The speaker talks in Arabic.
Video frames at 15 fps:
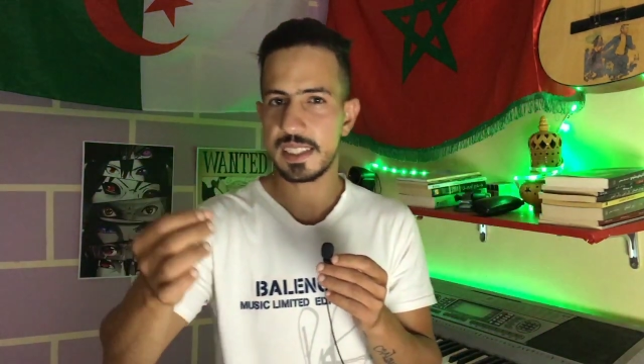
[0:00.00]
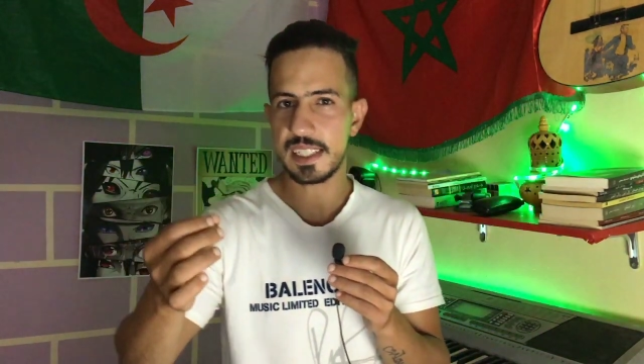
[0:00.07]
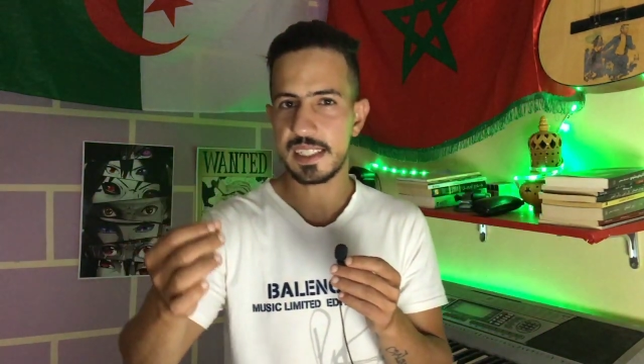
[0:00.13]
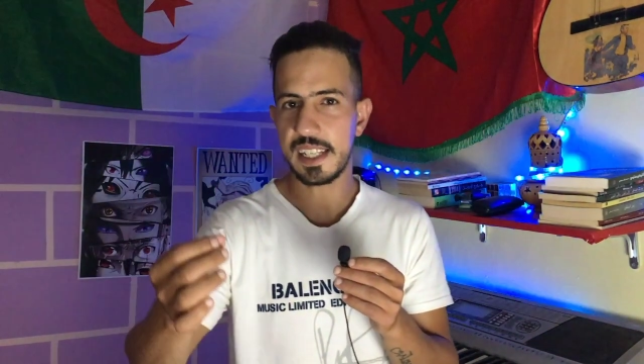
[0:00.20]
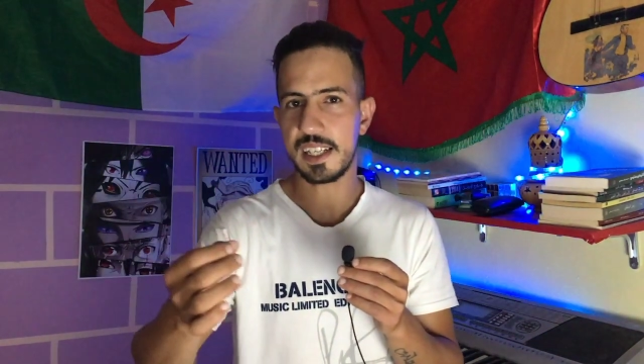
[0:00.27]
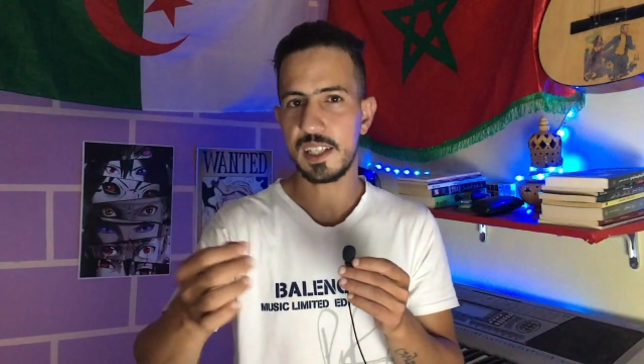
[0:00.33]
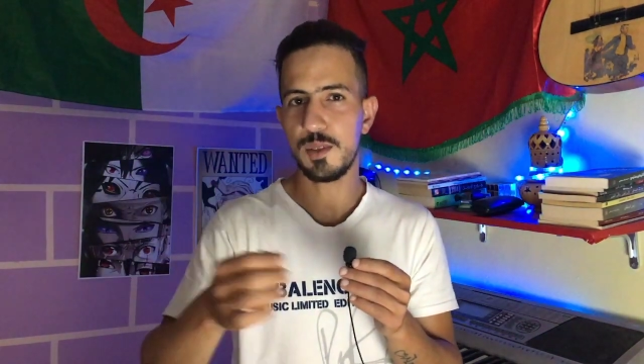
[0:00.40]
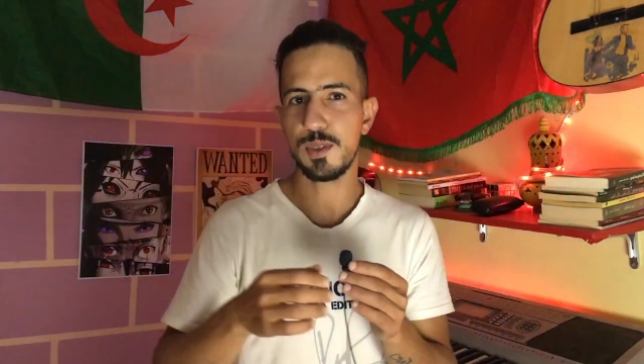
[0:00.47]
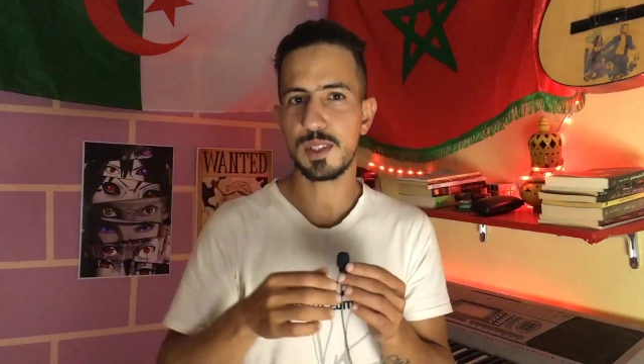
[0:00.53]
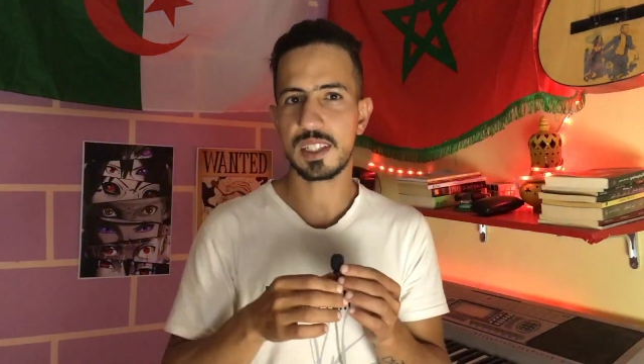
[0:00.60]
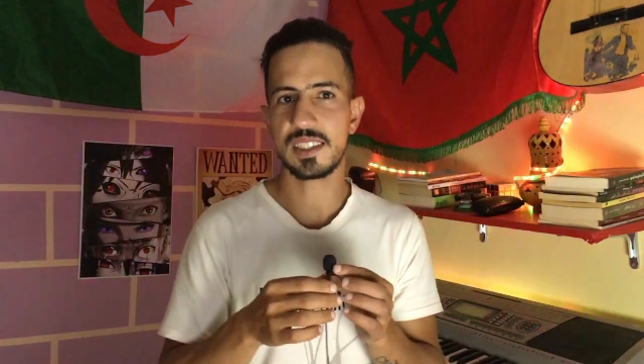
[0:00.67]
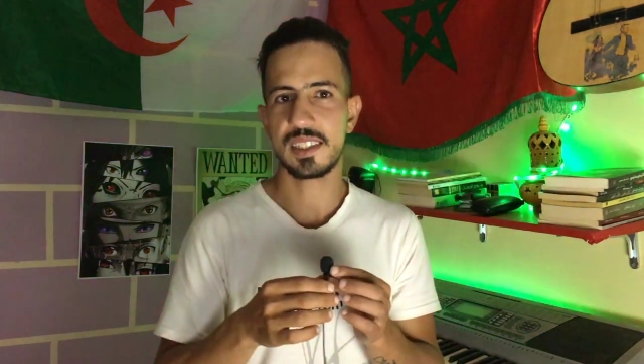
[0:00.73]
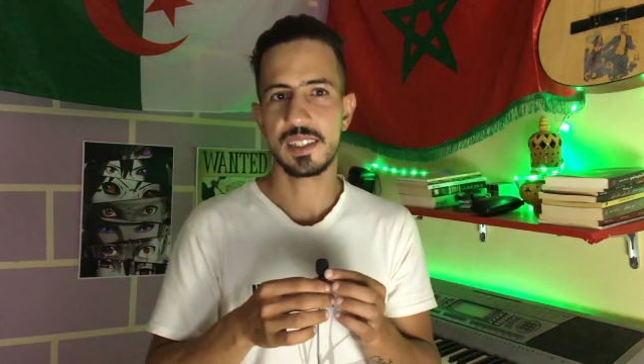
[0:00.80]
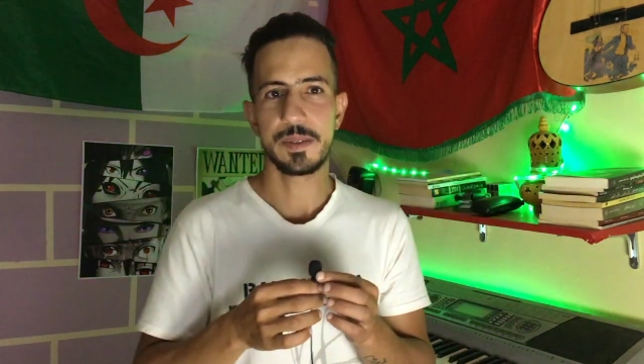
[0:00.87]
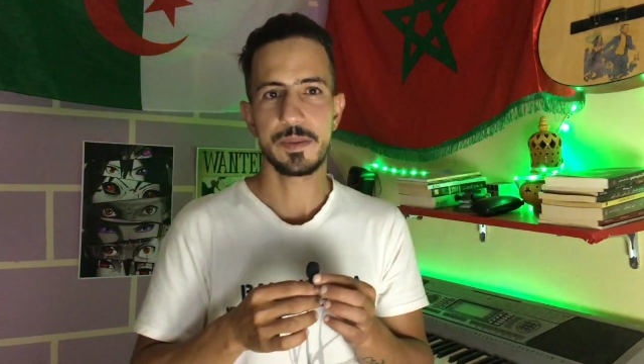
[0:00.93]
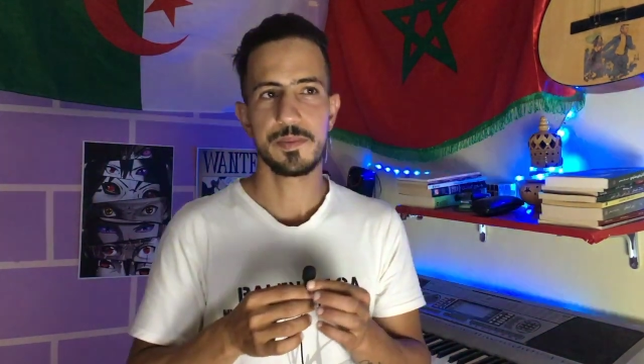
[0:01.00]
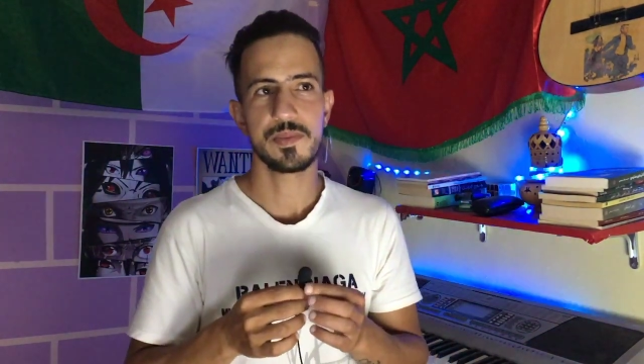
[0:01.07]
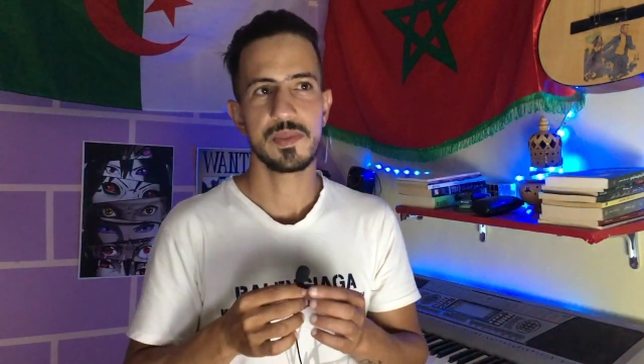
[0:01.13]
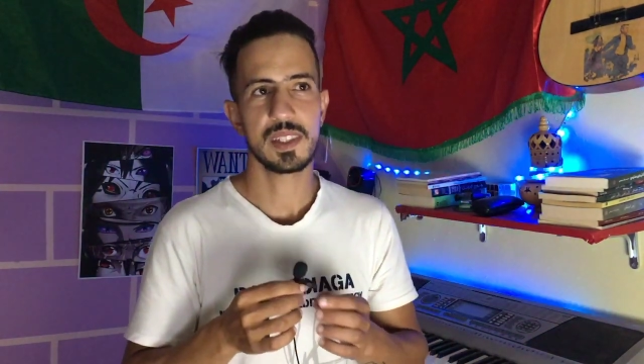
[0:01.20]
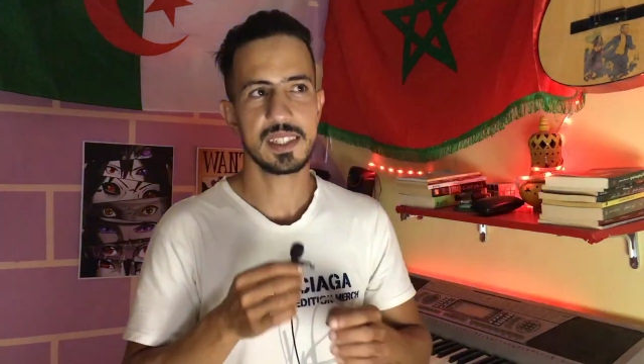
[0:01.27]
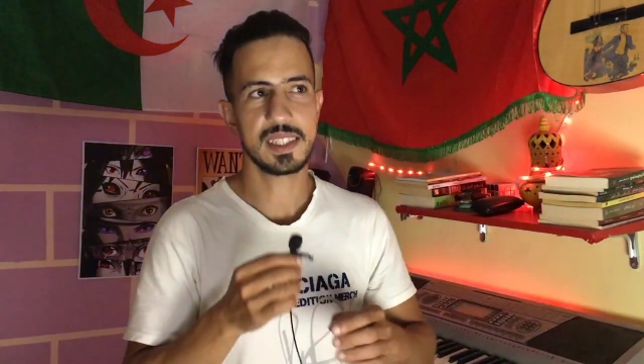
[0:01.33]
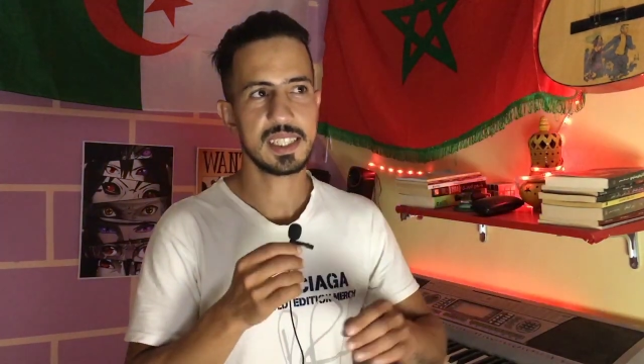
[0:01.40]
دات داك الوقت
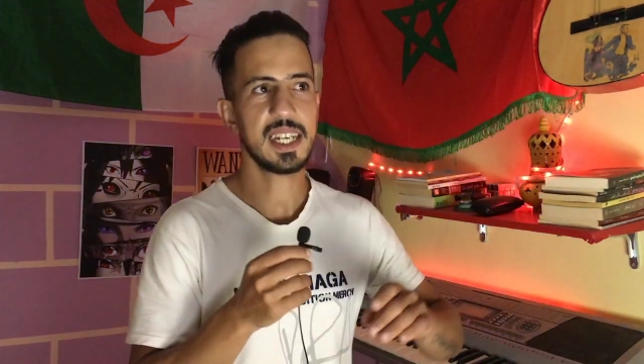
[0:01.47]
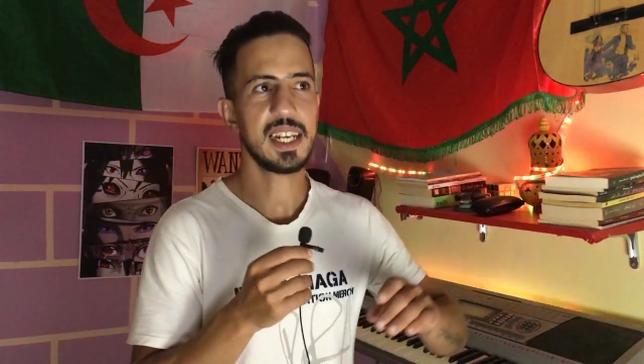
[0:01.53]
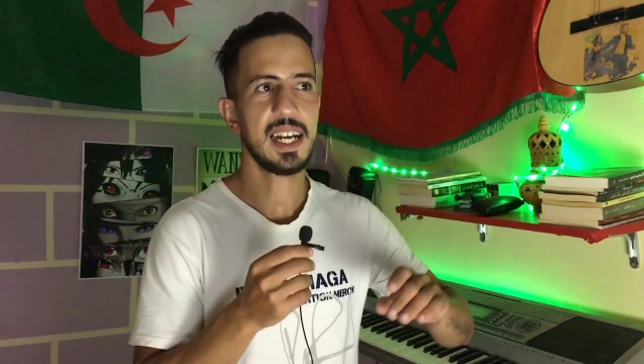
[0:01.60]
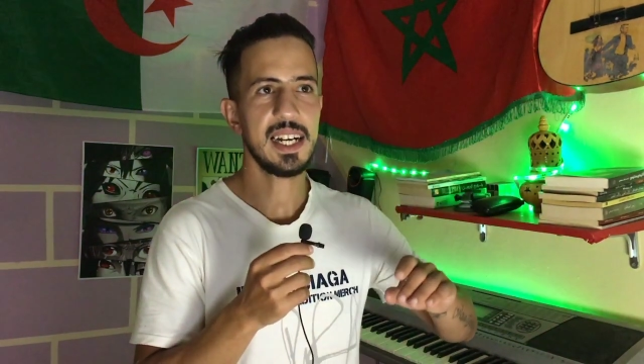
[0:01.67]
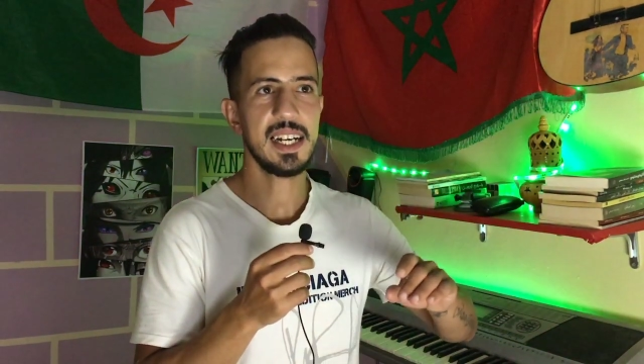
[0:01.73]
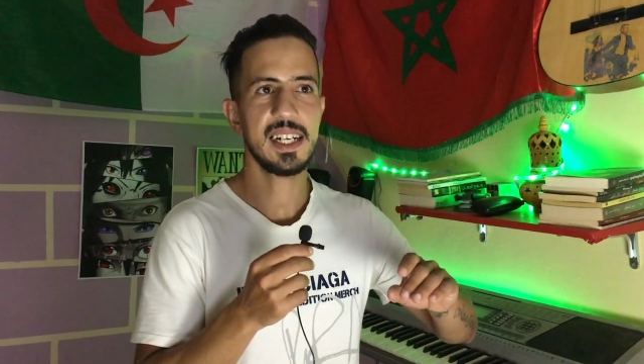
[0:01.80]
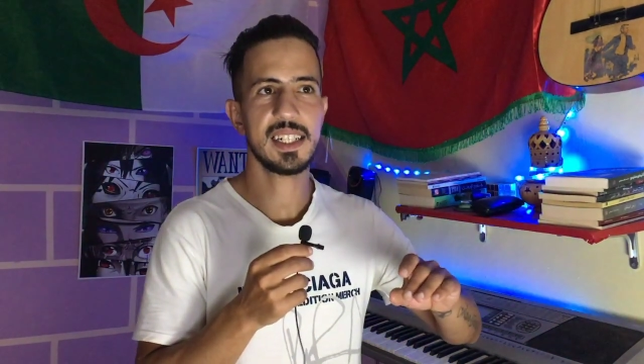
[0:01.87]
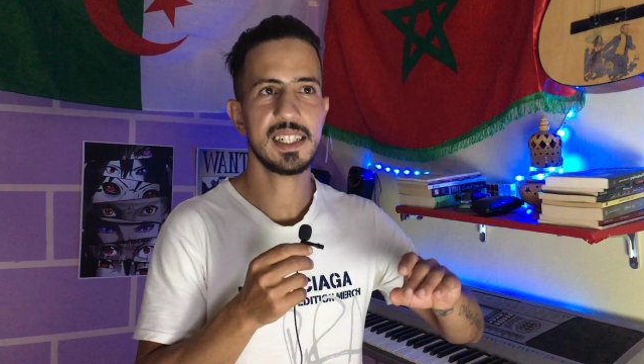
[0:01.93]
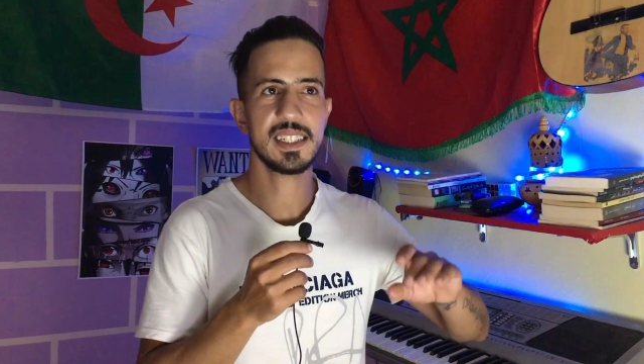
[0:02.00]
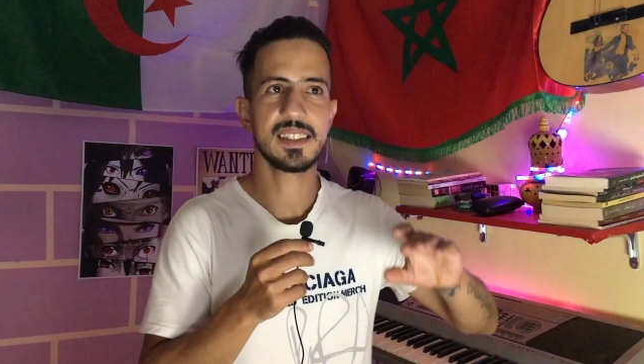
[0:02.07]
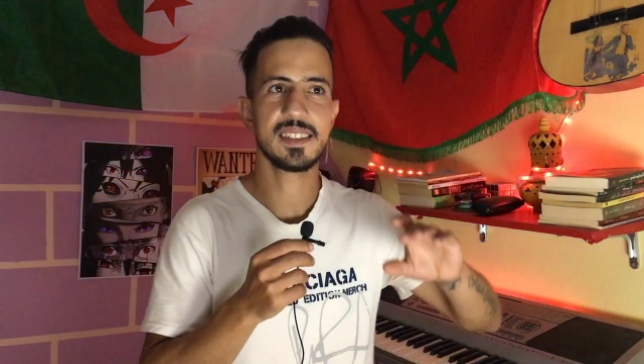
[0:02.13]
الصراحه